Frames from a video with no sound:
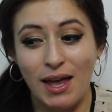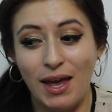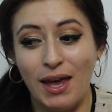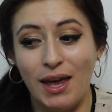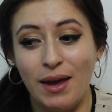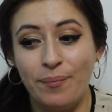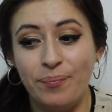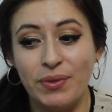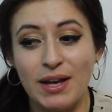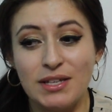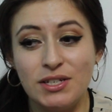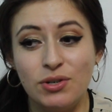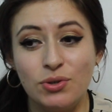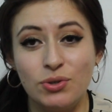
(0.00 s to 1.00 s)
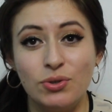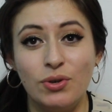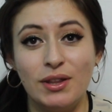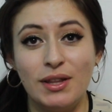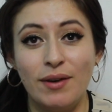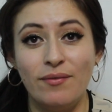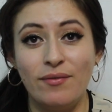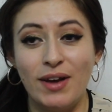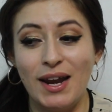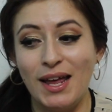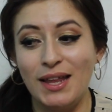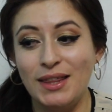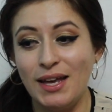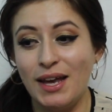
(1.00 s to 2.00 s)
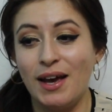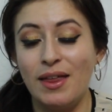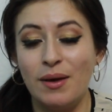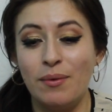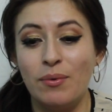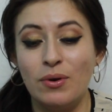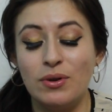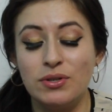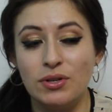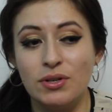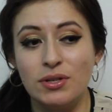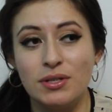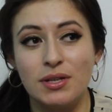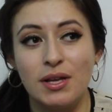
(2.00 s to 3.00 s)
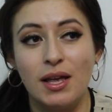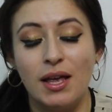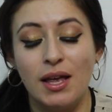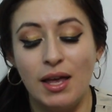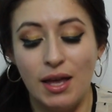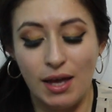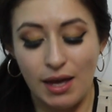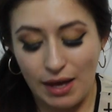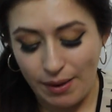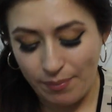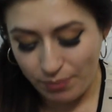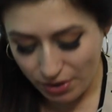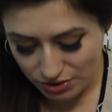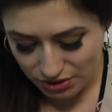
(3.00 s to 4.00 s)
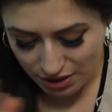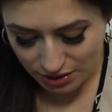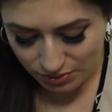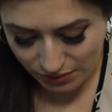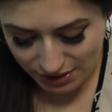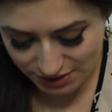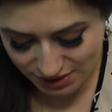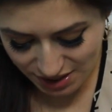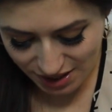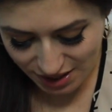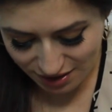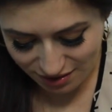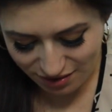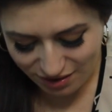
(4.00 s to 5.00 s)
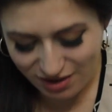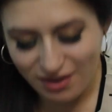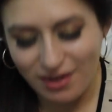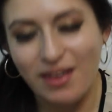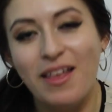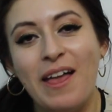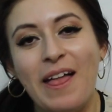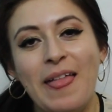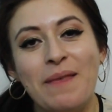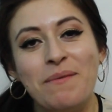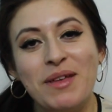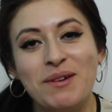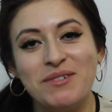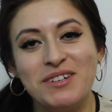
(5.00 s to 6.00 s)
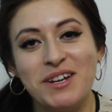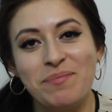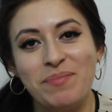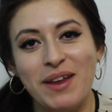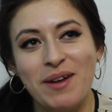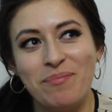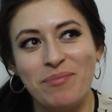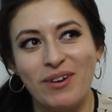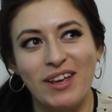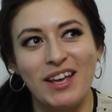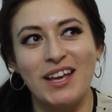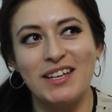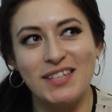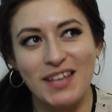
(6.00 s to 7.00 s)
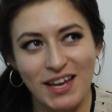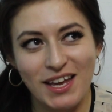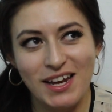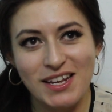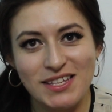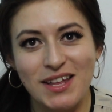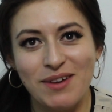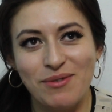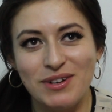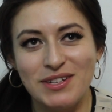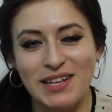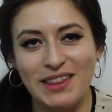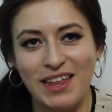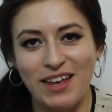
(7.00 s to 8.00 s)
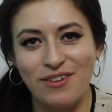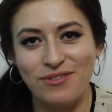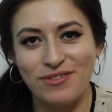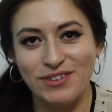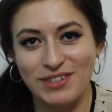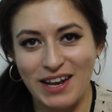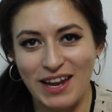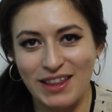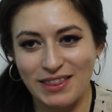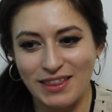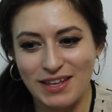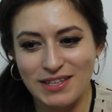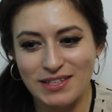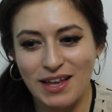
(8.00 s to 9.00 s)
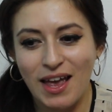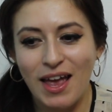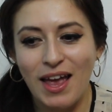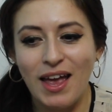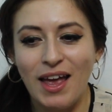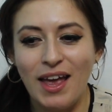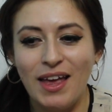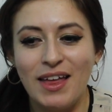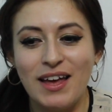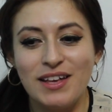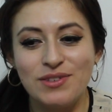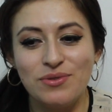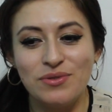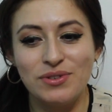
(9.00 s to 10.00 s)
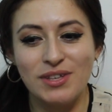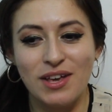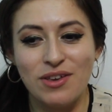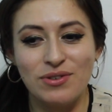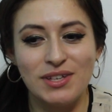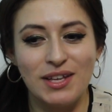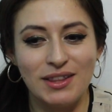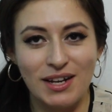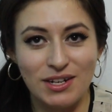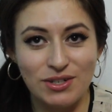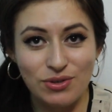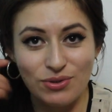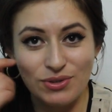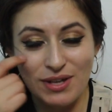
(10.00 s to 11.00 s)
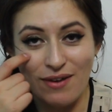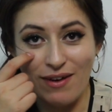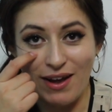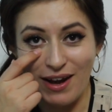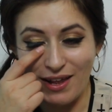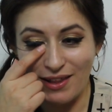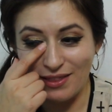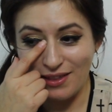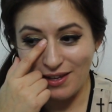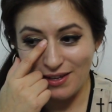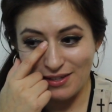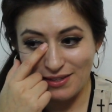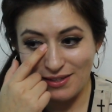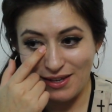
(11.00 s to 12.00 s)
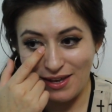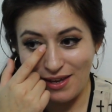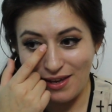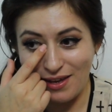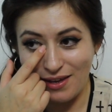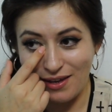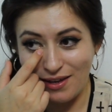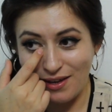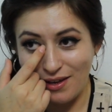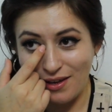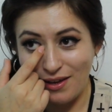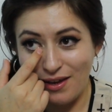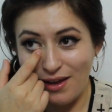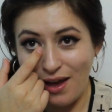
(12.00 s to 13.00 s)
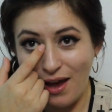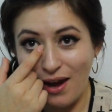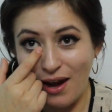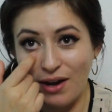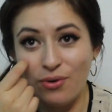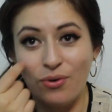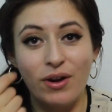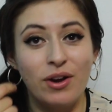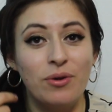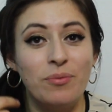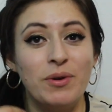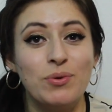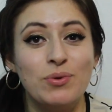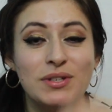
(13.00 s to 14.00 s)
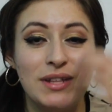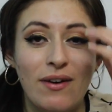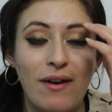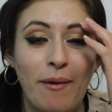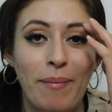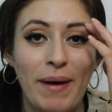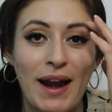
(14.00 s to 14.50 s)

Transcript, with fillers: Em, casi no soy tan fanática de bolsos. Em, pero sí, les voy a enseñar. Ay, me da mucha pena porque sé que en esta bolsa tengo unos lentes. Hace unos años atrás yo usaba lentes y era algo que no me gustaba